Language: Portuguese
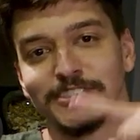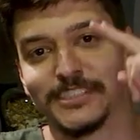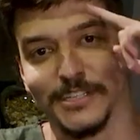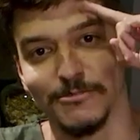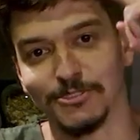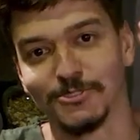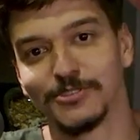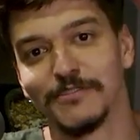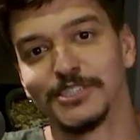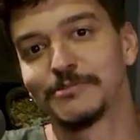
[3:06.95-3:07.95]
Tamo junto,
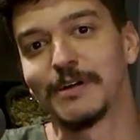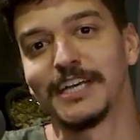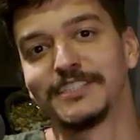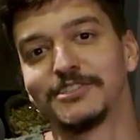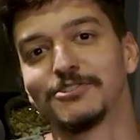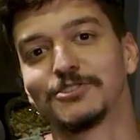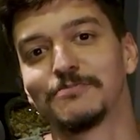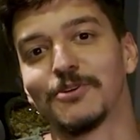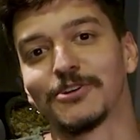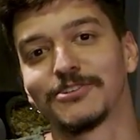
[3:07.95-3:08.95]
avante palestra, segura os
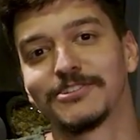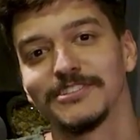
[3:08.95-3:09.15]
porcos.